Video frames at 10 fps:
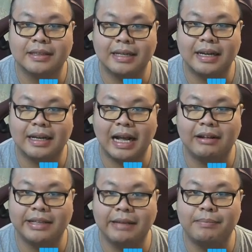ทีละเก้า
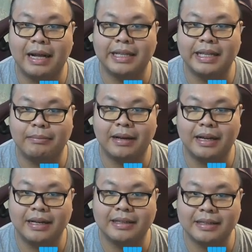สิบแปดสิบ
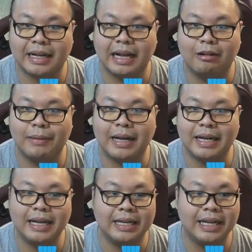อ่ะ เข้าไป
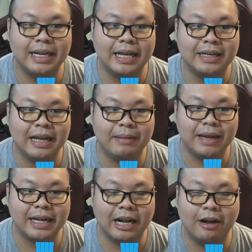ก็ยังดีนะดเม
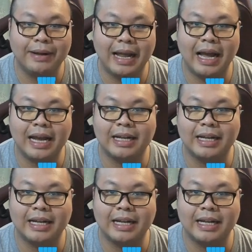จเข้าไปได้